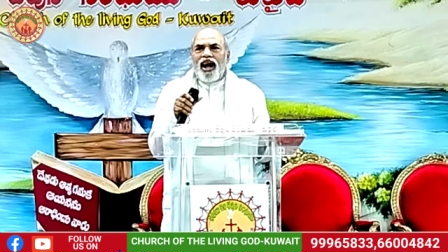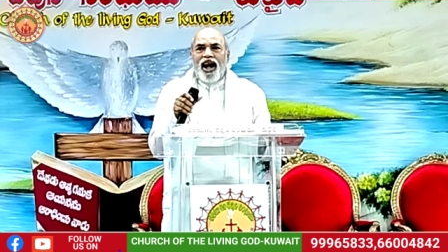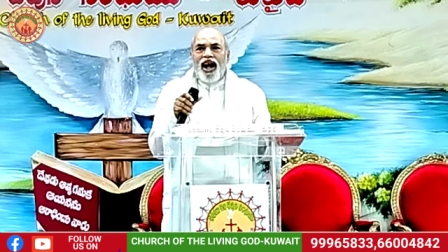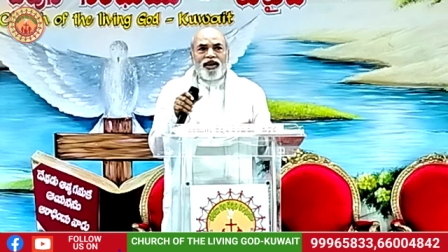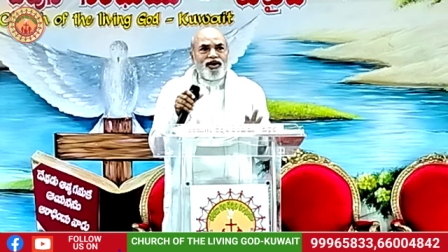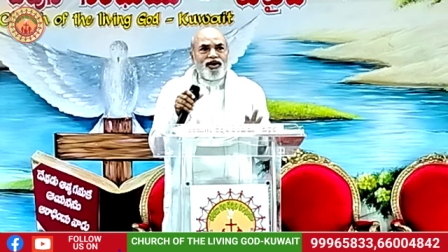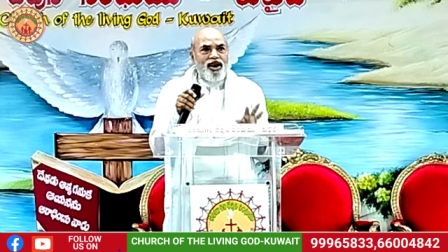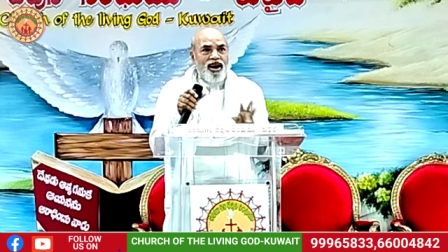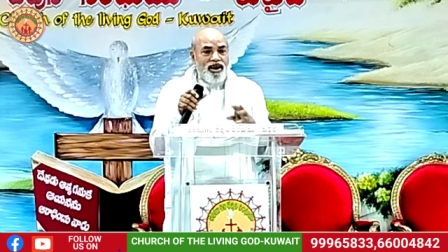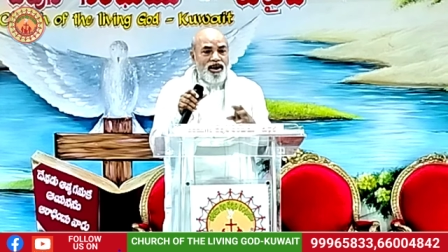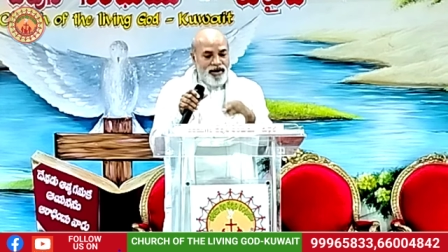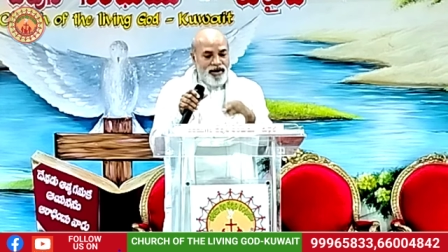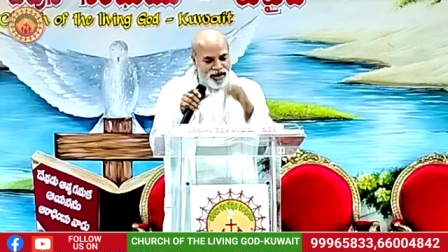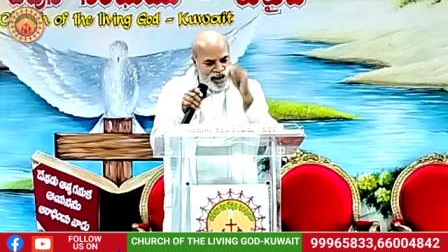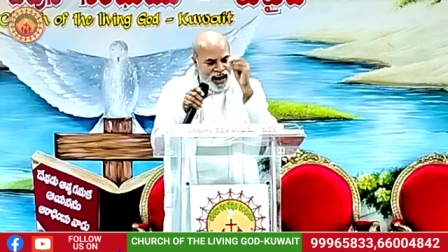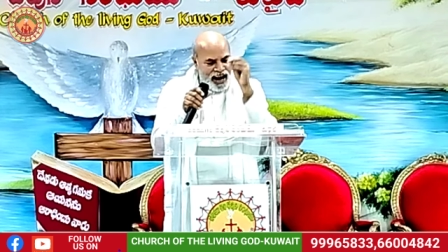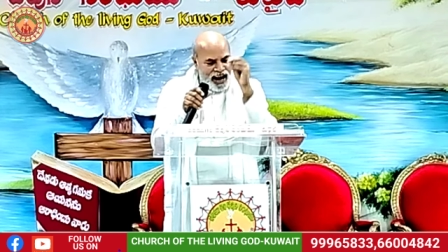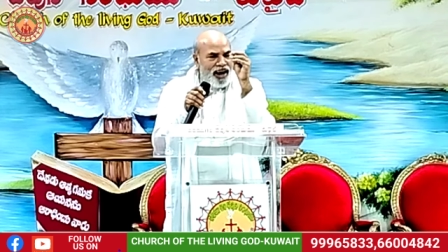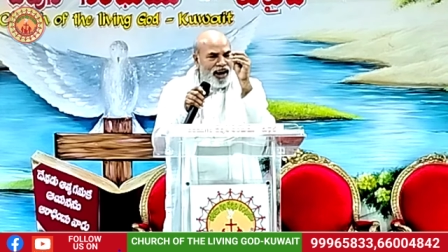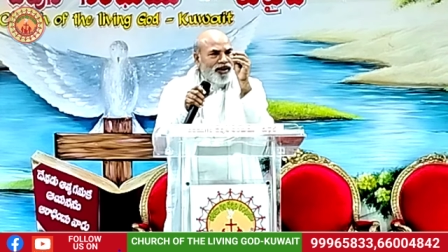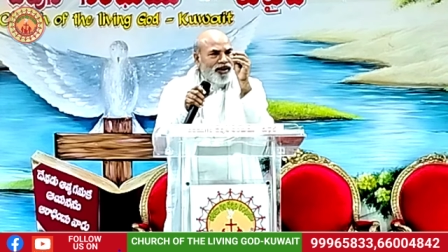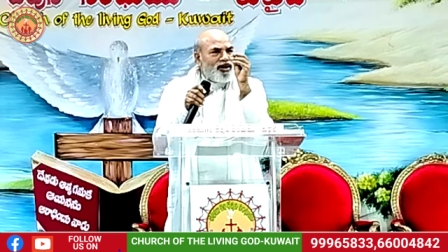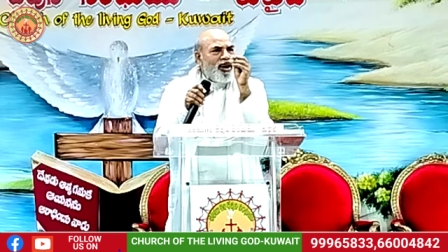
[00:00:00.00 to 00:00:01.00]
అందులో
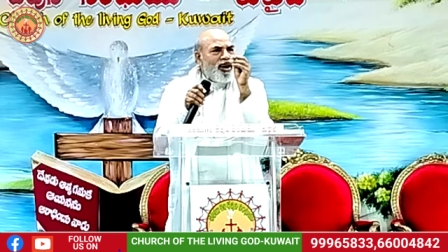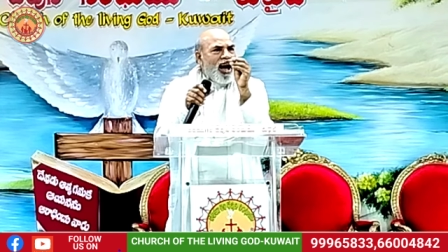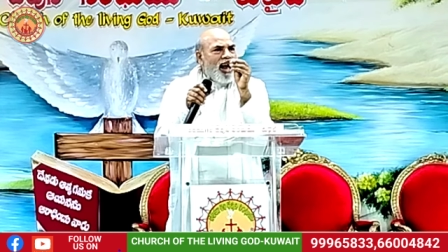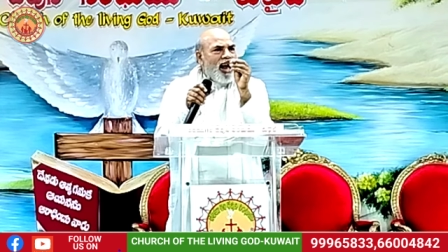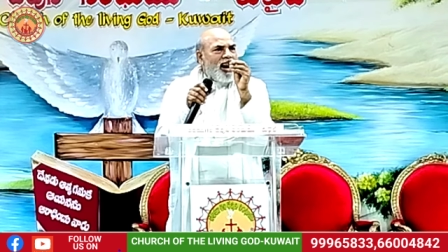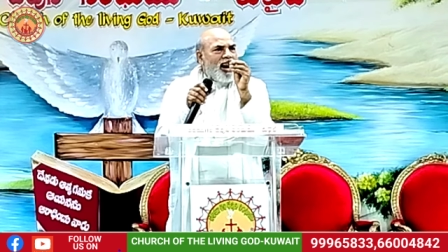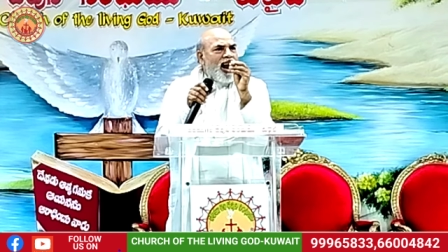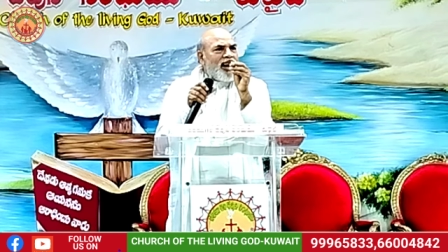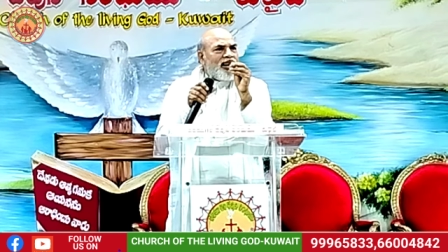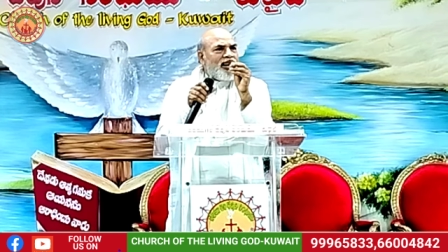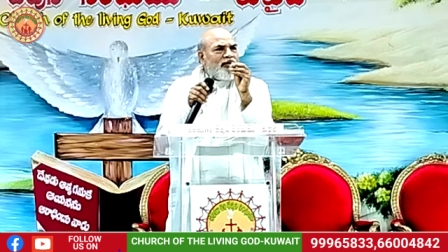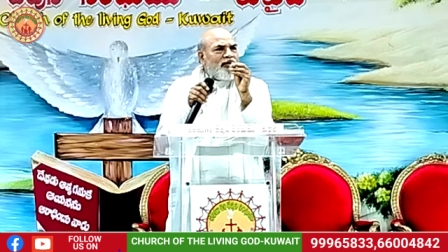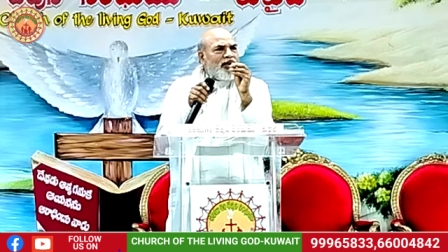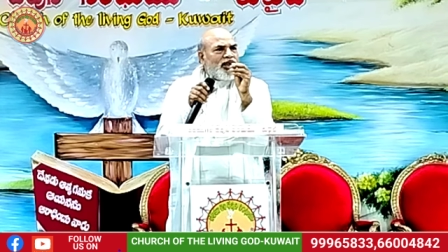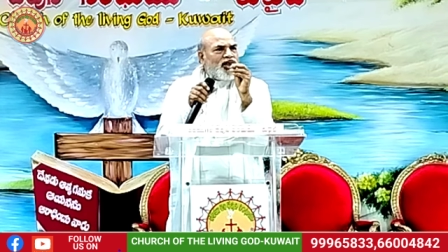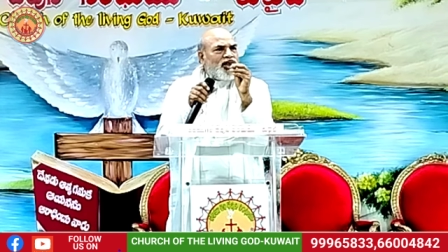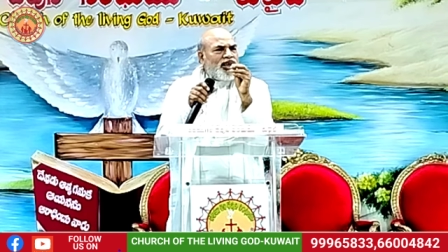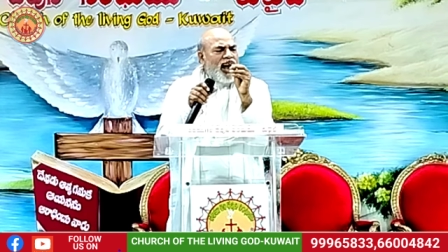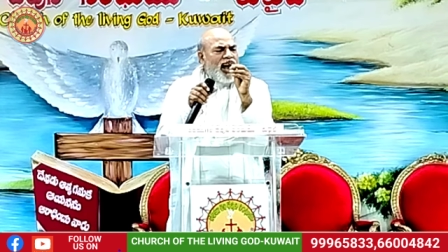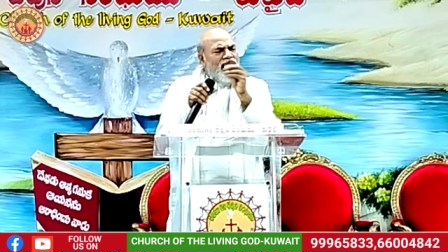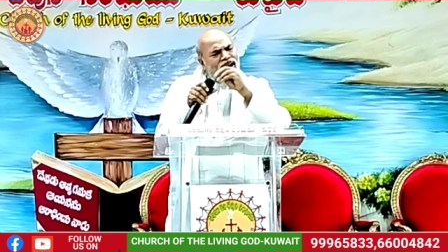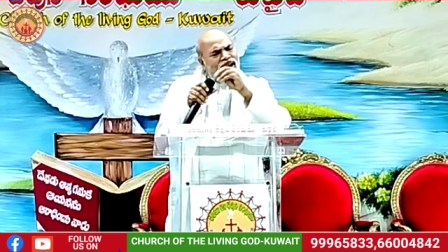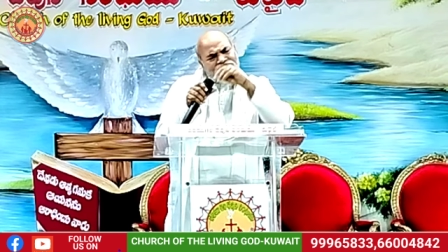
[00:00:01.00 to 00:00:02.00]
నేను అందులో అలాంటి
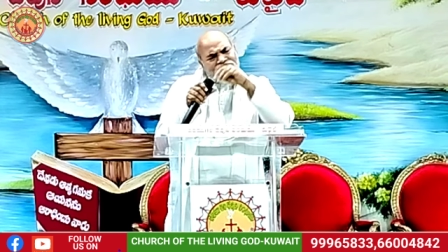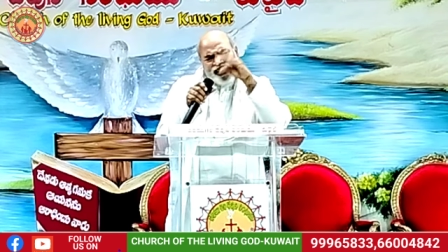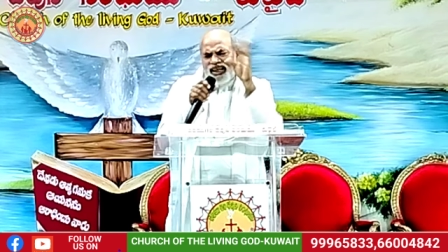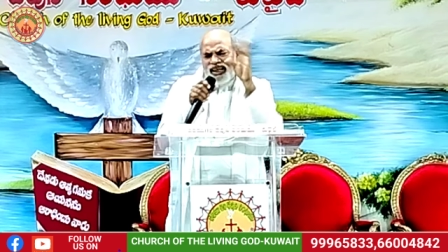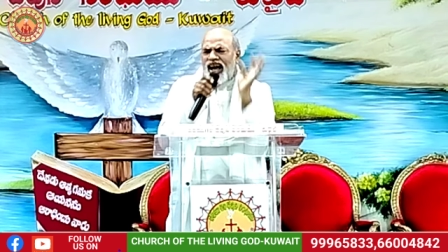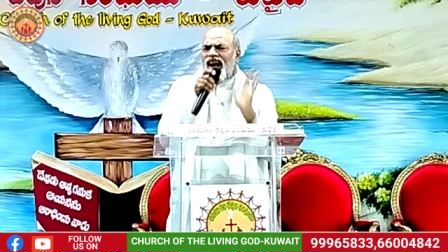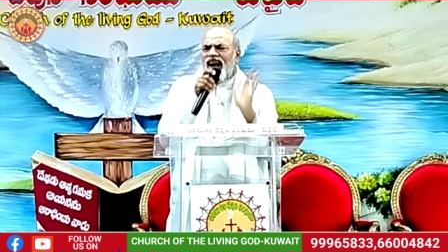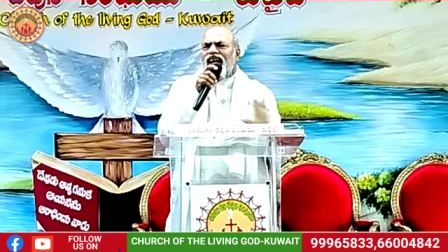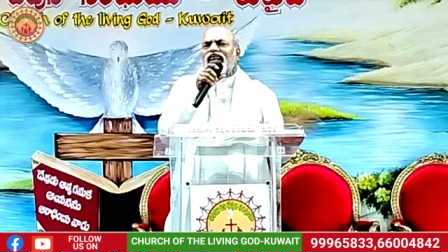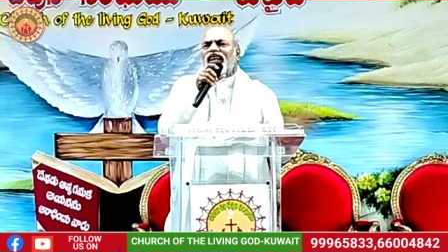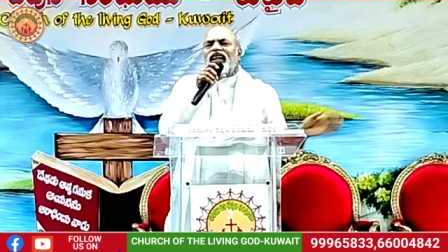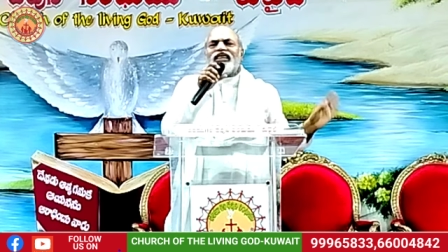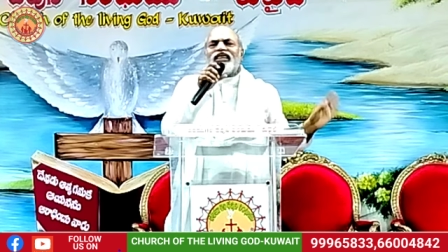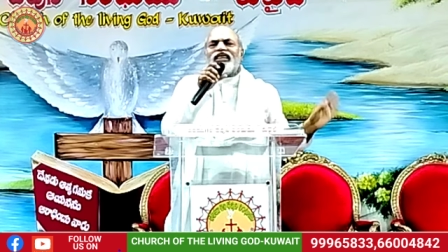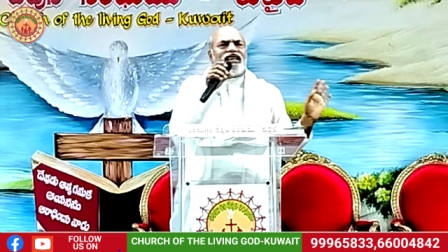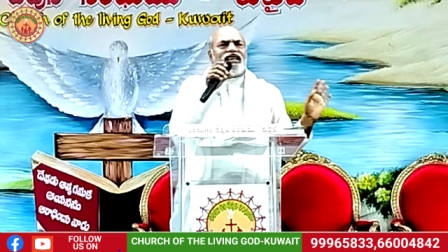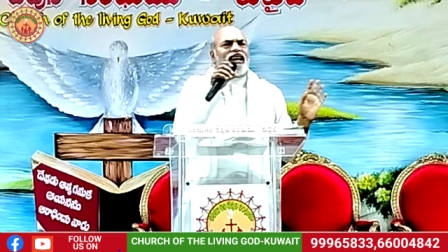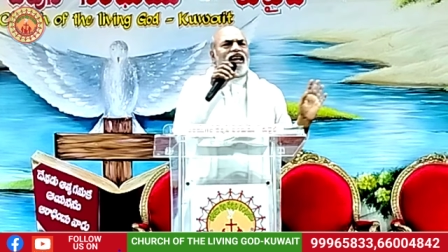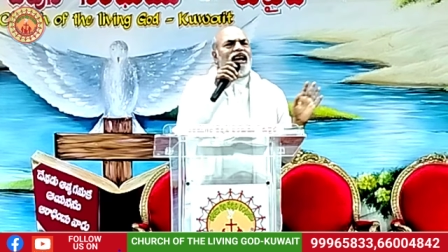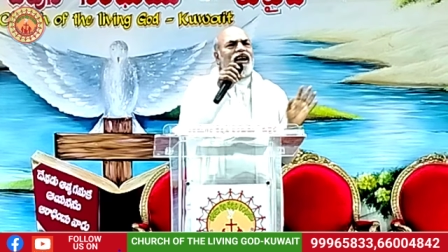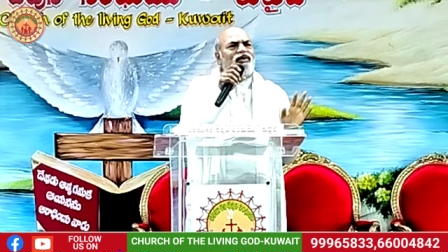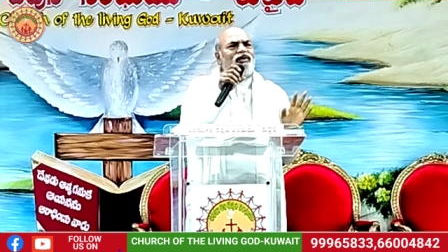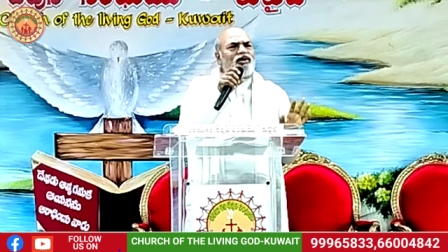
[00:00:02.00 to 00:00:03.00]
విషయాల్లో చాలా
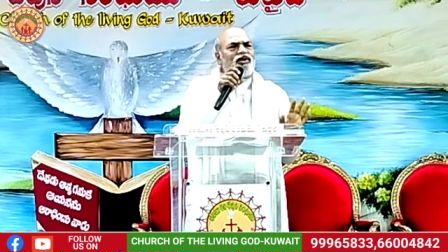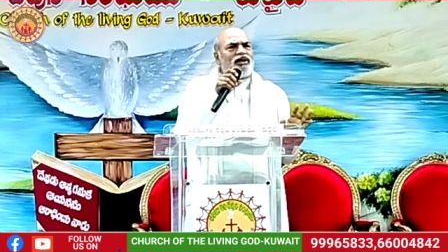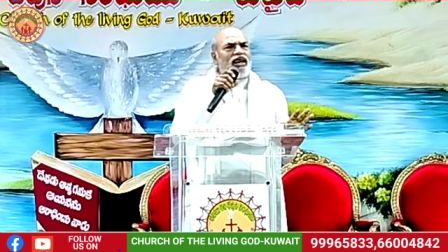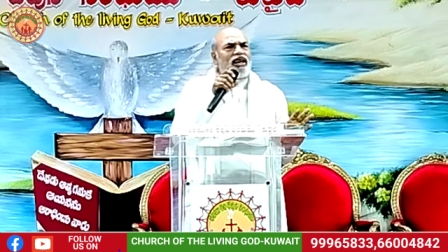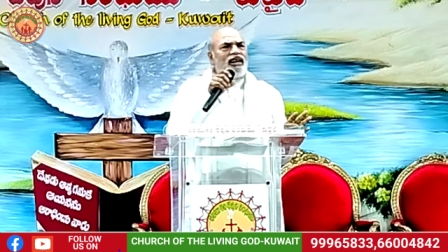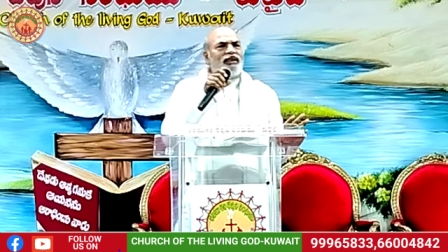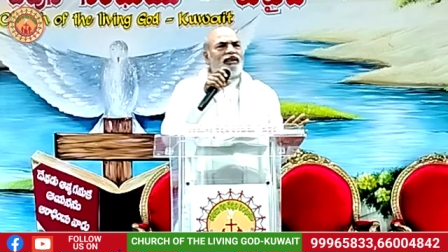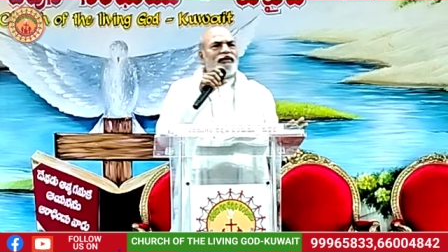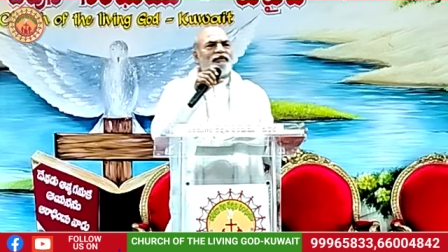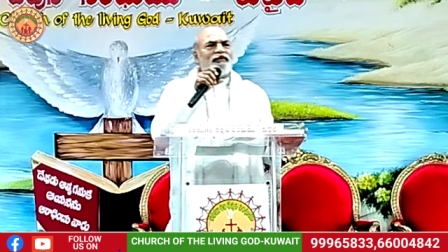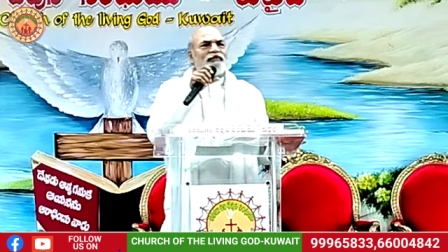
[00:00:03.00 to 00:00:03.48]
కఠినంగా ఉంటా